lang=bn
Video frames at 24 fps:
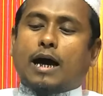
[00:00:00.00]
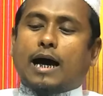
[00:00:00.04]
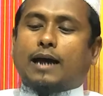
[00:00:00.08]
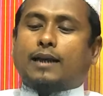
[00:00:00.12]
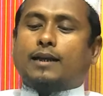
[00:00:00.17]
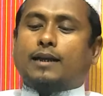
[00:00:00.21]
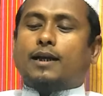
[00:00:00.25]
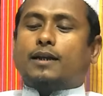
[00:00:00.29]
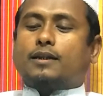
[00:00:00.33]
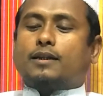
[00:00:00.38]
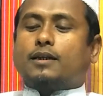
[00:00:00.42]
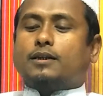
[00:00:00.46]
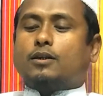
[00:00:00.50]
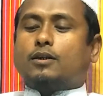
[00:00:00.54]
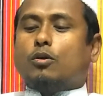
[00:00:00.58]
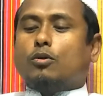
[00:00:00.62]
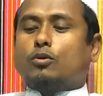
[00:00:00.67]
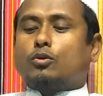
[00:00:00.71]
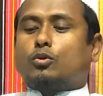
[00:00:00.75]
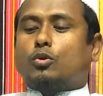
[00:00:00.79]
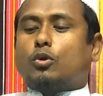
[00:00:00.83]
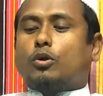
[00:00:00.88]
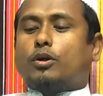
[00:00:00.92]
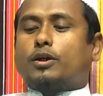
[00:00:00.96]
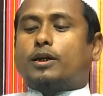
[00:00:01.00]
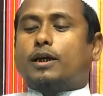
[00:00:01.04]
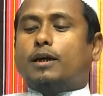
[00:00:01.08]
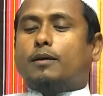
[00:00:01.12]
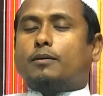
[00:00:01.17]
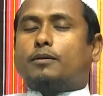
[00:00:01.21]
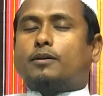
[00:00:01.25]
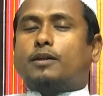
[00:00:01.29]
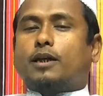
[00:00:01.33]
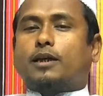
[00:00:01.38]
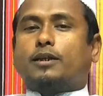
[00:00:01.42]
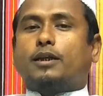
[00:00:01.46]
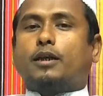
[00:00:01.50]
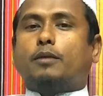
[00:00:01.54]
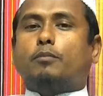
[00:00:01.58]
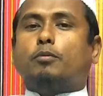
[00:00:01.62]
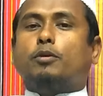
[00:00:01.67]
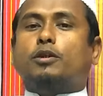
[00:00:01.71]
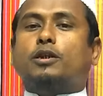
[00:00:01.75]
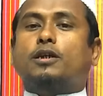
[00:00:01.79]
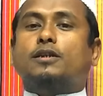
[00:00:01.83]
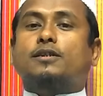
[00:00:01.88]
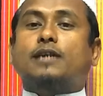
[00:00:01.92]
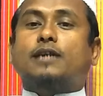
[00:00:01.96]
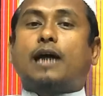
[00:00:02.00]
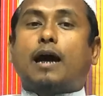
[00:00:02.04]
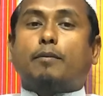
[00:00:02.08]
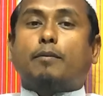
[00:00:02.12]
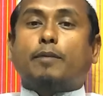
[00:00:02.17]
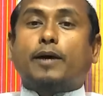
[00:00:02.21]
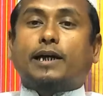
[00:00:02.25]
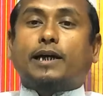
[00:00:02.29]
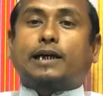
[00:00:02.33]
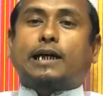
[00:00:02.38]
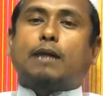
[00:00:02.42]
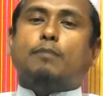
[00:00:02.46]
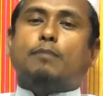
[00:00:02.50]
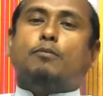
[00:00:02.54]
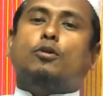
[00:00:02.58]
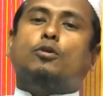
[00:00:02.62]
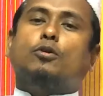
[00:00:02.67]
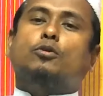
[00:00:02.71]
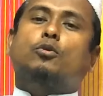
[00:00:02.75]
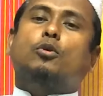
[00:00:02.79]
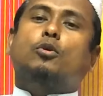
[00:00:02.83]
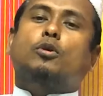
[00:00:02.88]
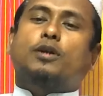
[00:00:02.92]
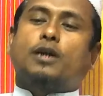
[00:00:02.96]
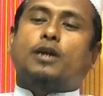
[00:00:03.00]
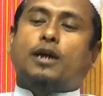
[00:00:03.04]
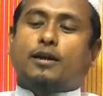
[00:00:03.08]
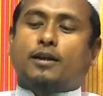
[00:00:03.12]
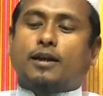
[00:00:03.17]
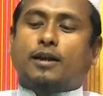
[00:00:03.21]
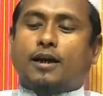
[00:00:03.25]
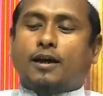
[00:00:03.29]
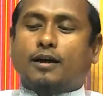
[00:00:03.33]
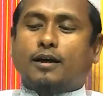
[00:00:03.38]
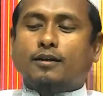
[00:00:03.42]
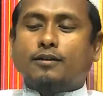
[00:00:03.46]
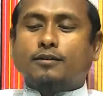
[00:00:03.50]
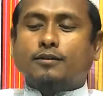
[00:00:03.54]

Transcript: আল্লাহ তাদের অন্তরকে তাদের বলতে সাহাবাই কেরাম অন্তরকে আল্লাহ